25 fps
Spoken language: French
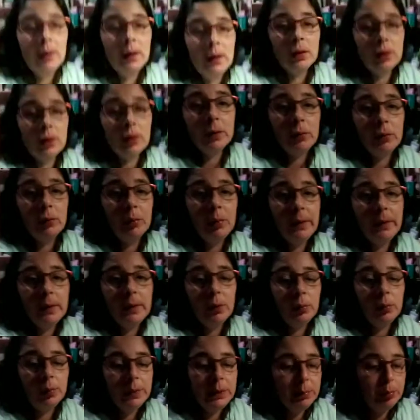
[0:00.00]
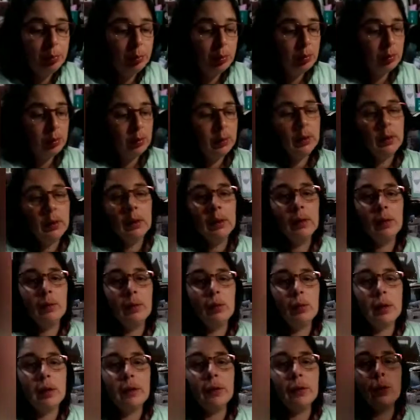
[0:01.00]
Alors je vais vous baisser un tout petit peu.
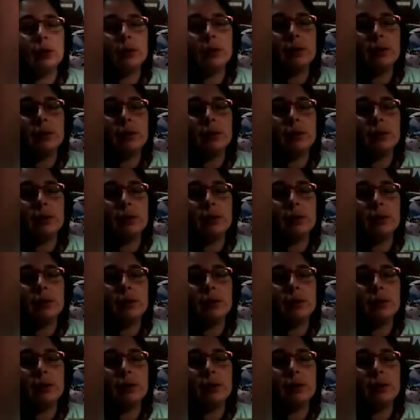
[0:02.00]
Voilà ce que je